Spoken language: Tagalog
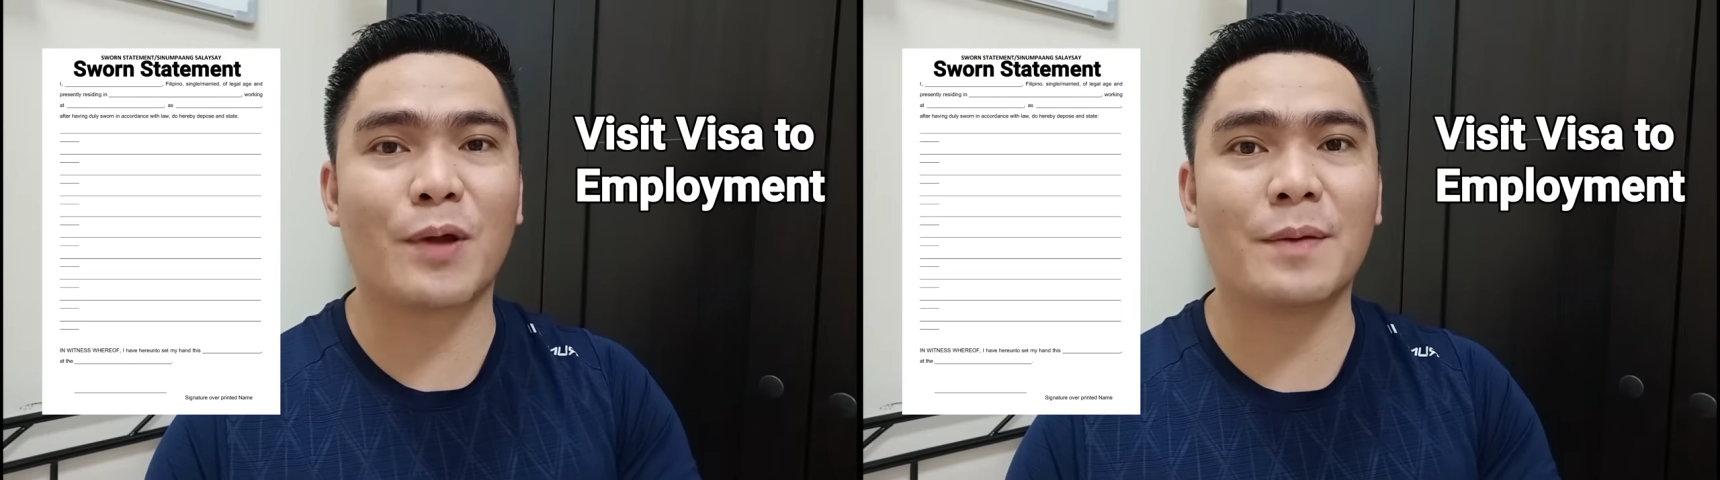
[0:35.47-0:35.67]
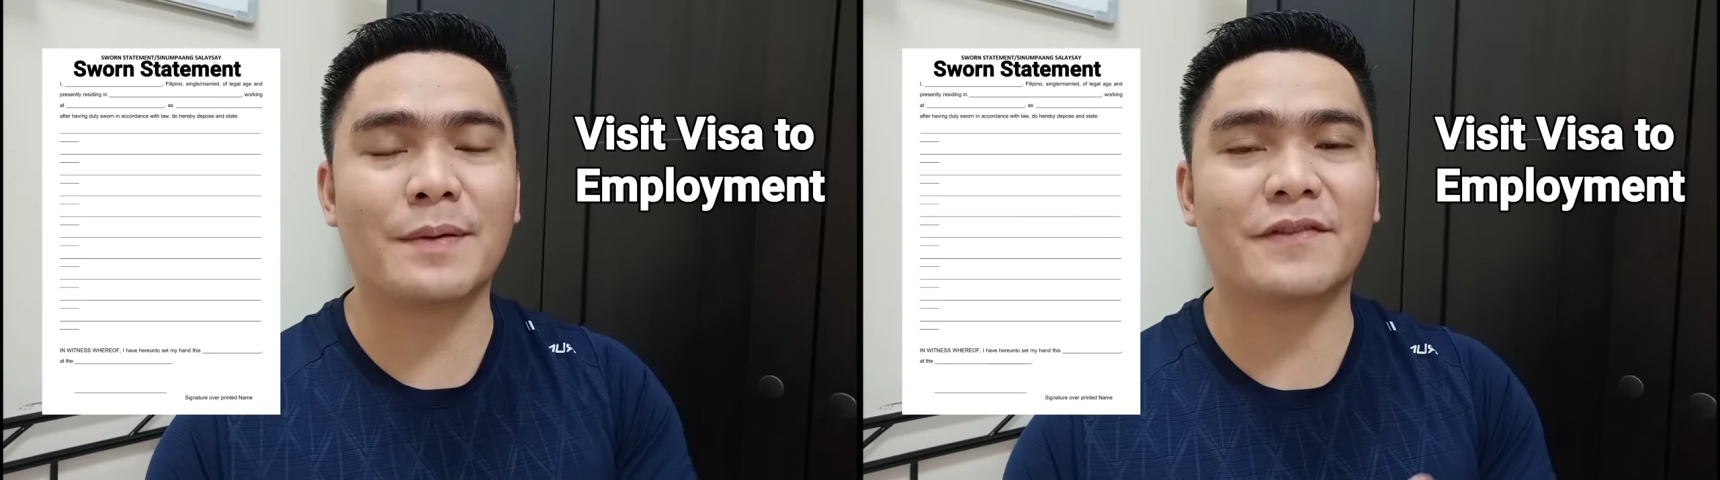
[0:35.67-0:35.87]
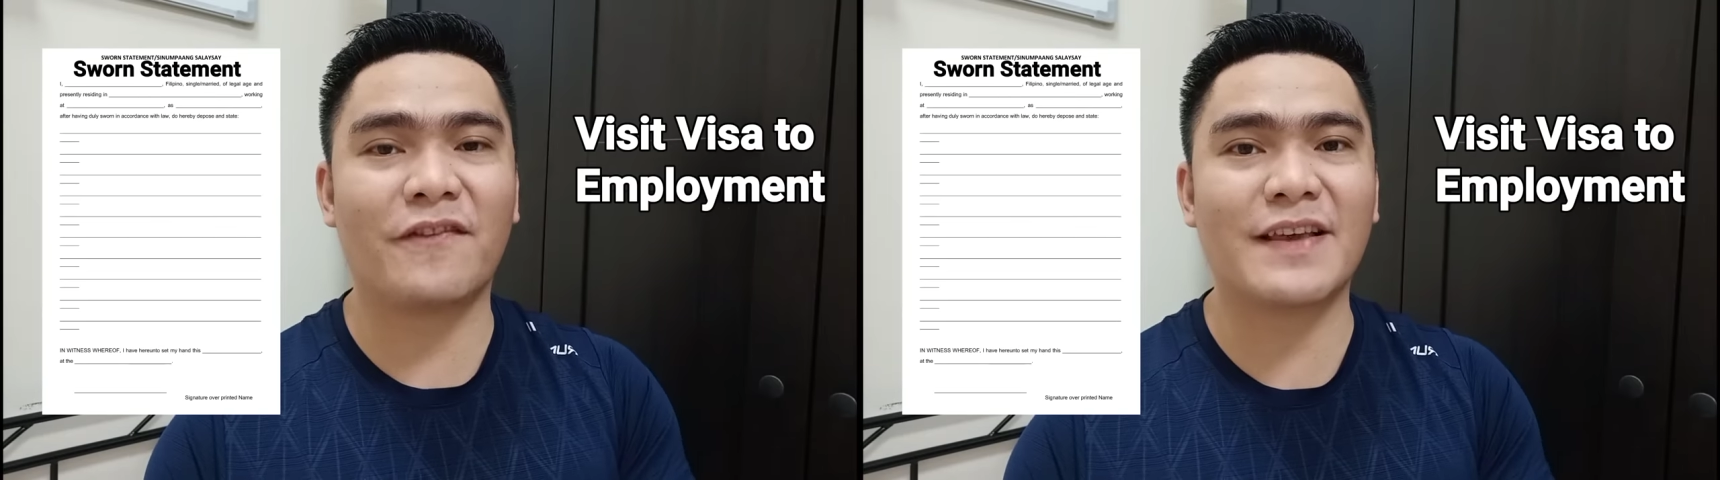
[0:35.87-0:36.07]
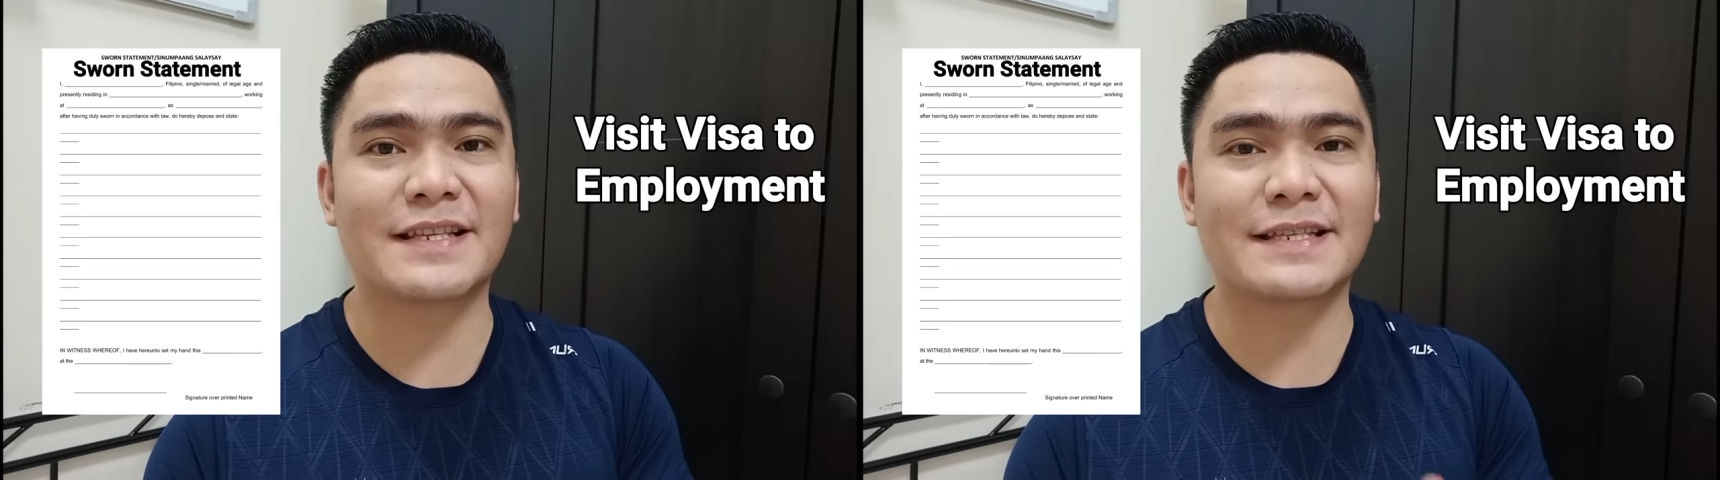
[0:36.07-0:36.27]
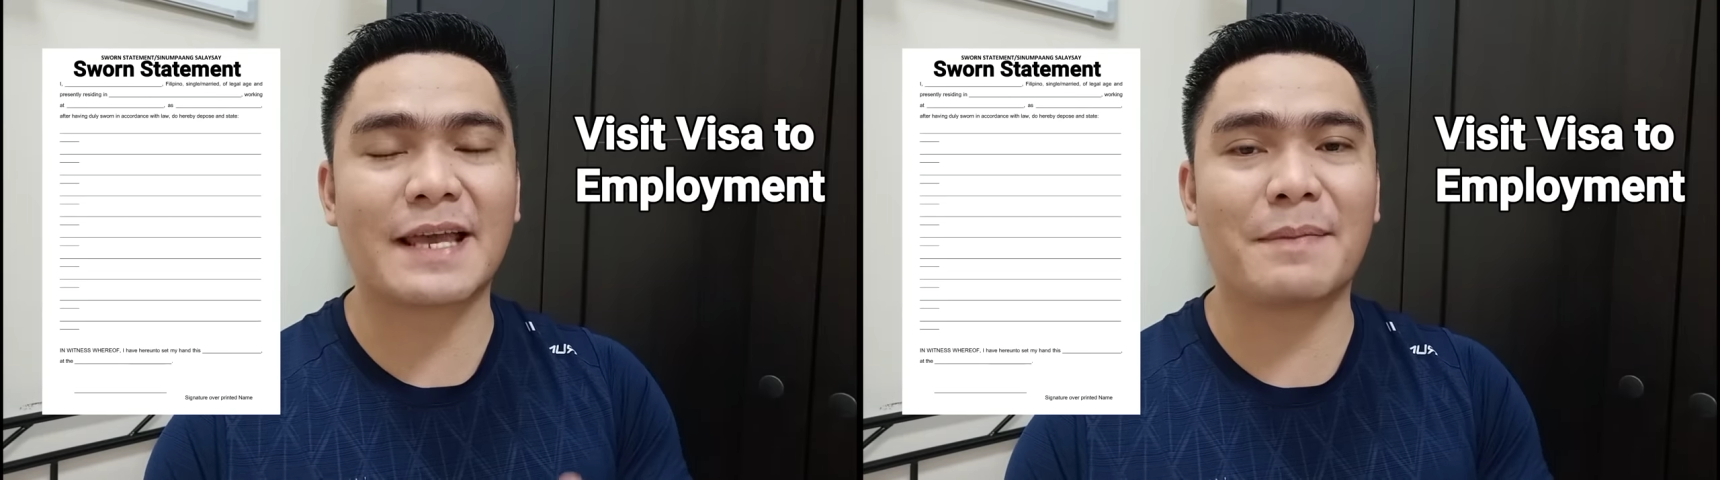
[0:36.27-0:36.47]
employment
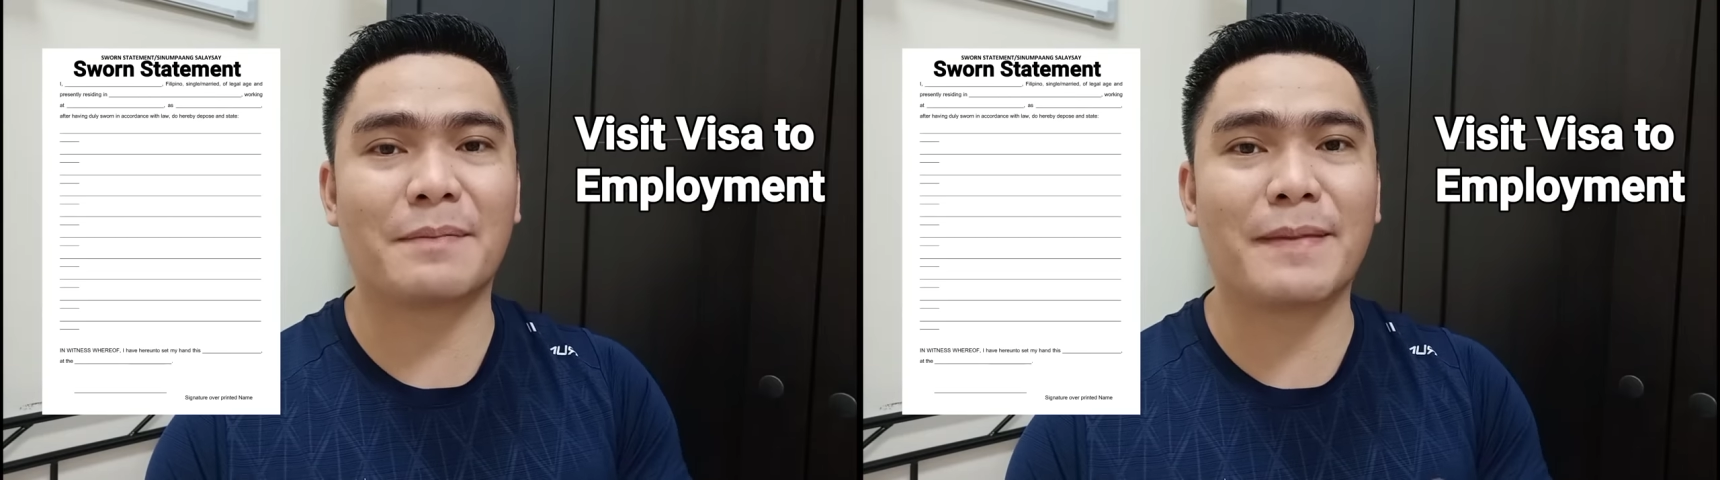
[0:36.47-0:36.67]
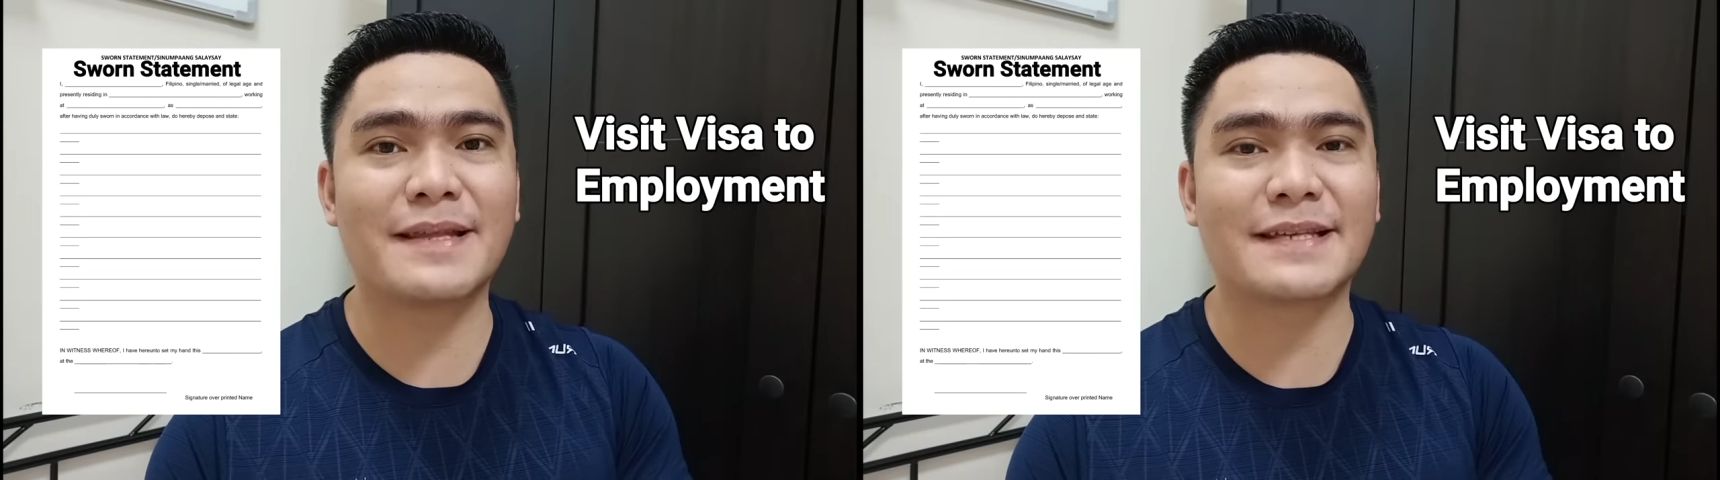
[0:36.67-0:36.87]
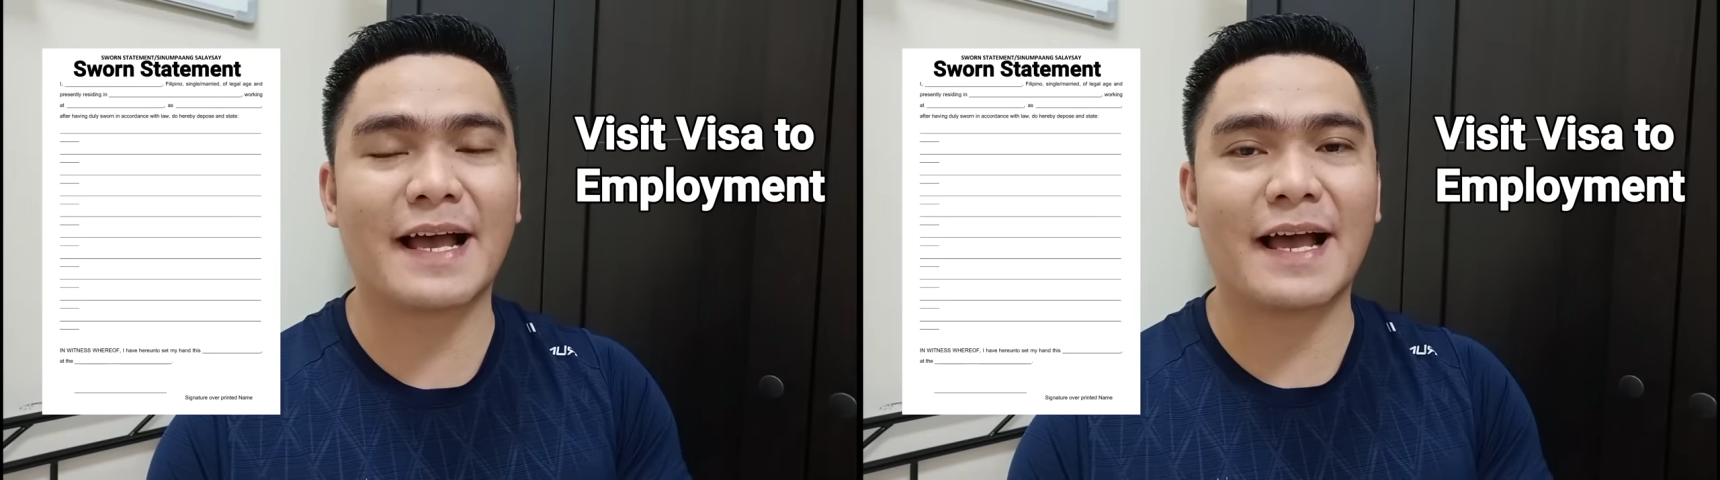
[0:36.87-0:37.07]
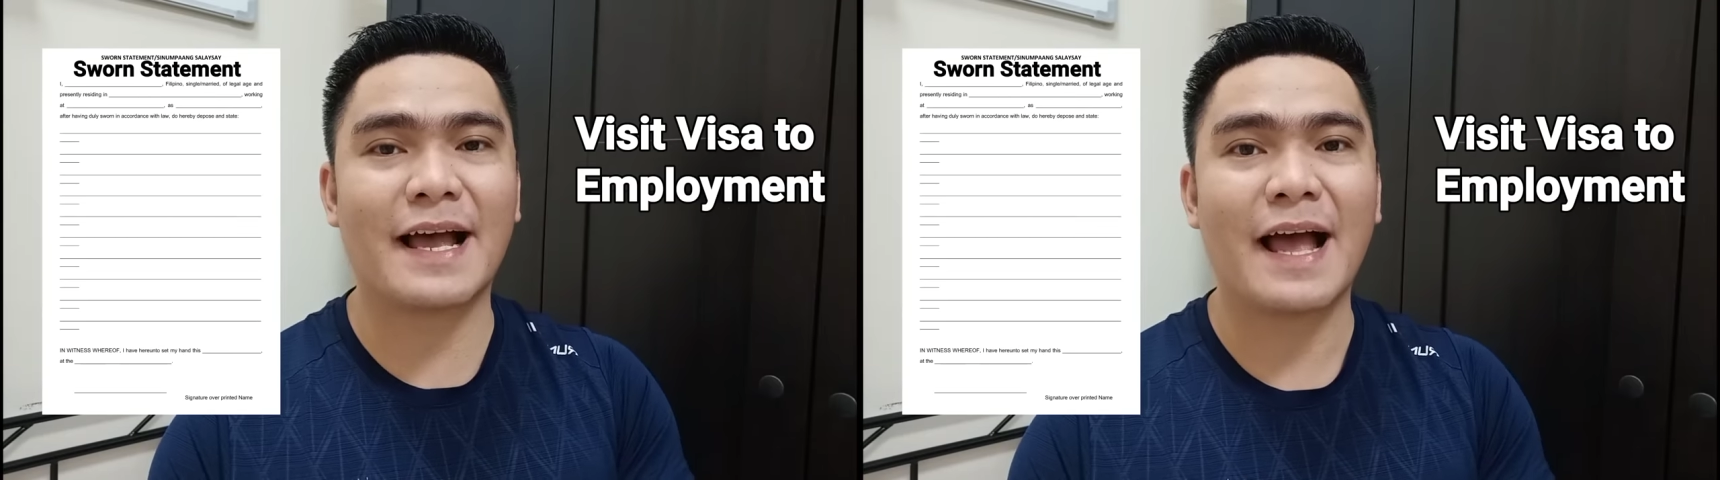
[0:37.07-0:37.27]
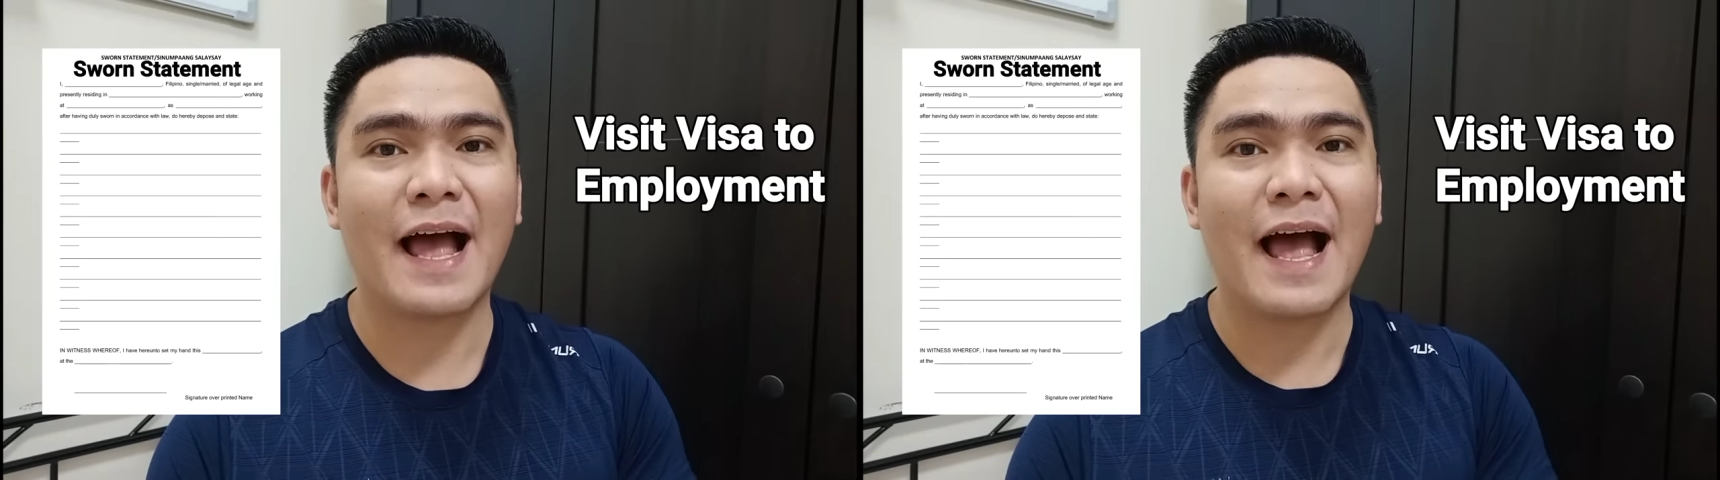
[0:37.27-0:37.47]
visa sa ibang bansa